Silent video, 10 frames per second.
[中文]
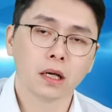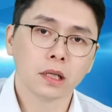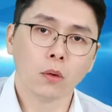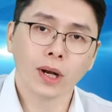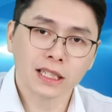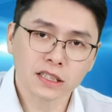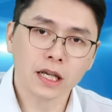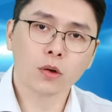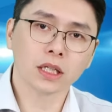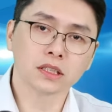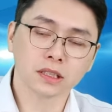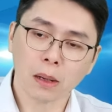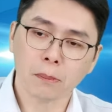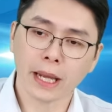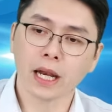那未来这一块市
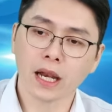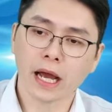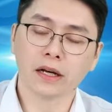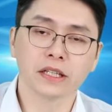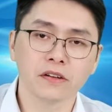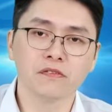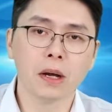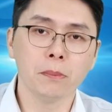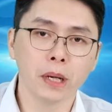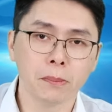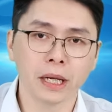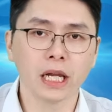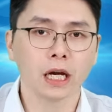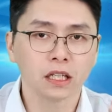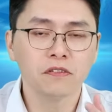场每两年翻倍，每
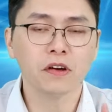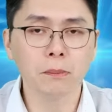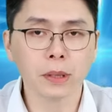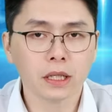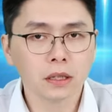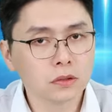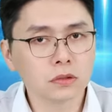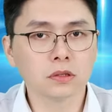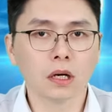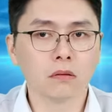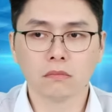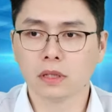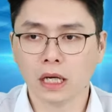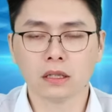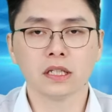两年翻倍，那你就知道
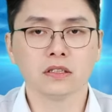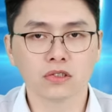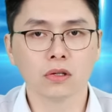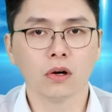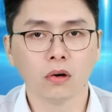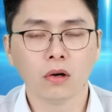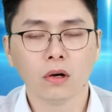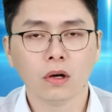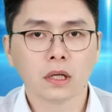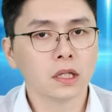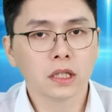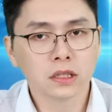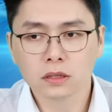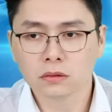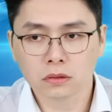两年之后它的业
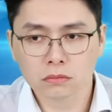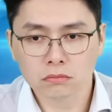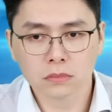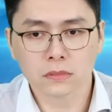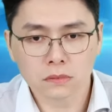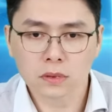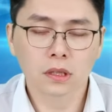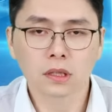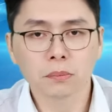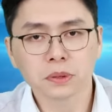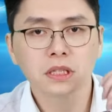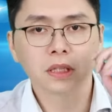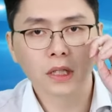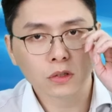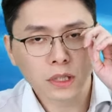绩可能比现
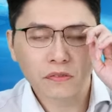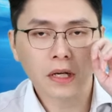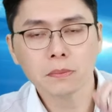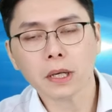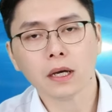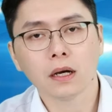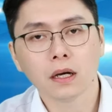在又再翻一倍啊。